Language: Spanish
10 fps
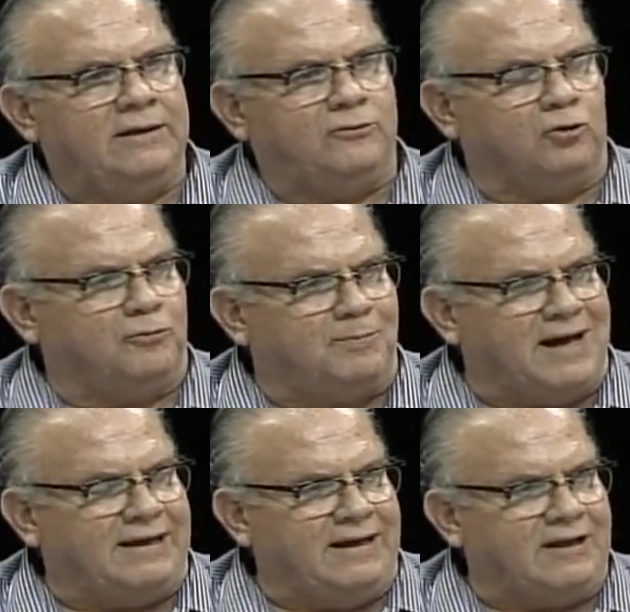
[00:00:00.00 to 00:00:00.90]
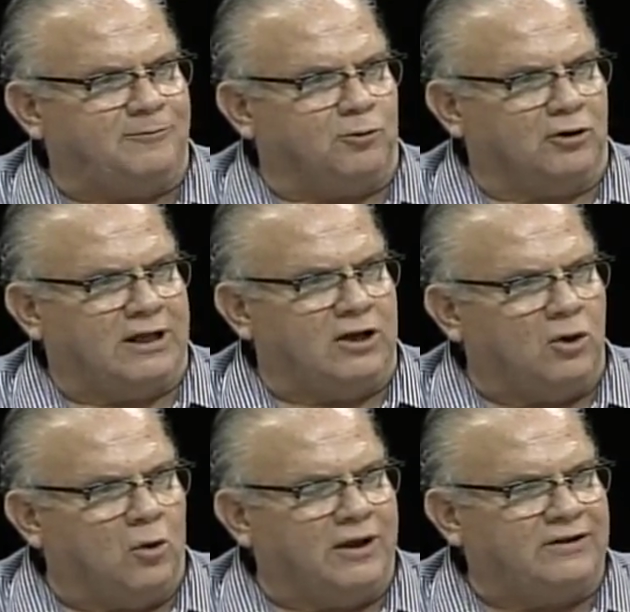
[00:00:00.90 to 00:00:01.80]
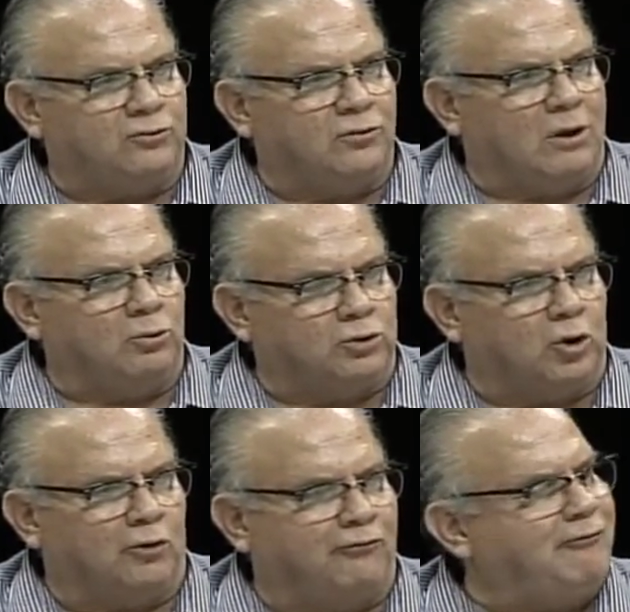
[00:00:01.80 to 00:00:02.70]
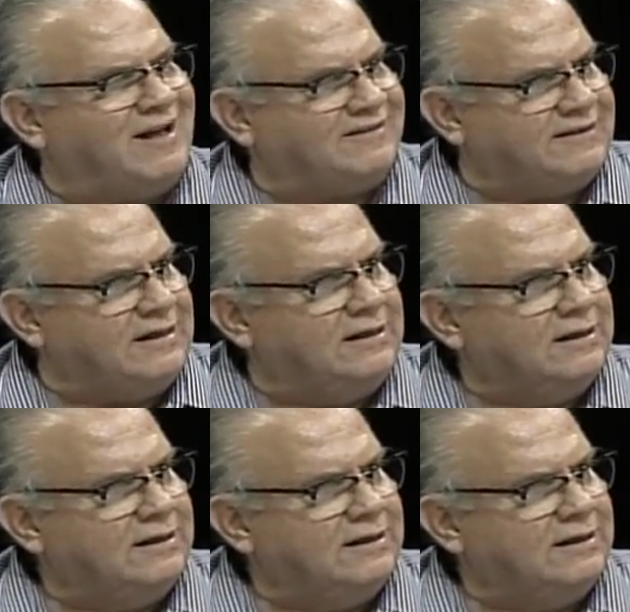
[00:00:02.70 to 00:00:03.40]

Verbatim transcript: sus páginas porque no es un autor fácil